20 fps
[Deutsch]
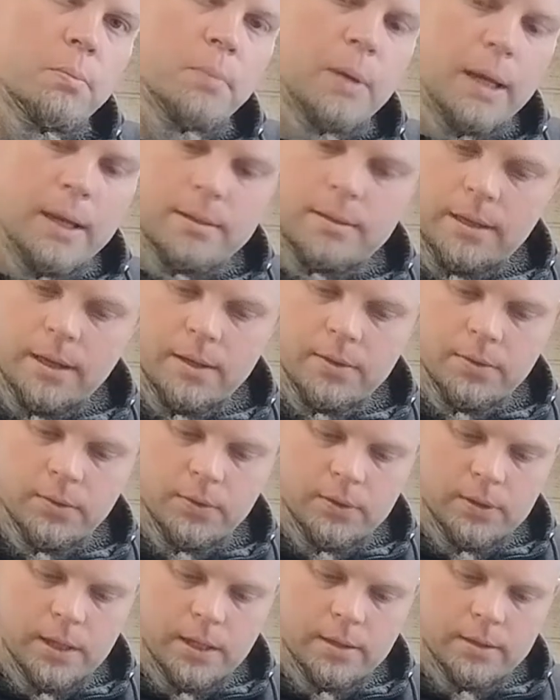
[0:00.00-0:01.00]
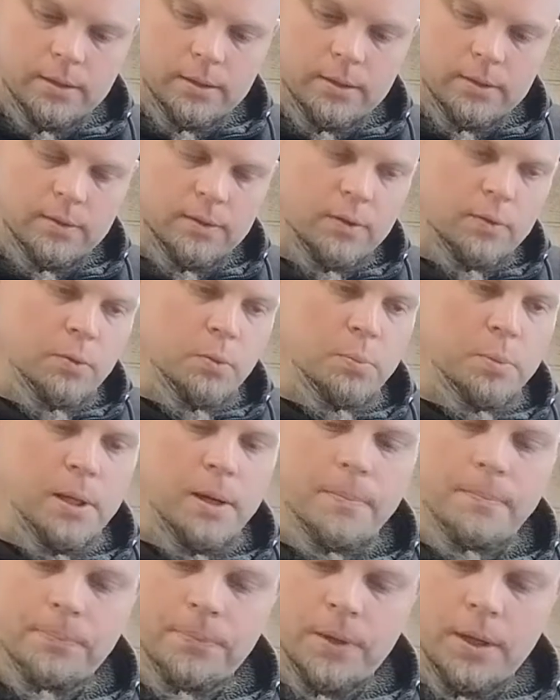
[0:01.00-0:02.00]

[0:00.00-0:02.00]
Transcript: Preis-Leistungstechnisch ist das super.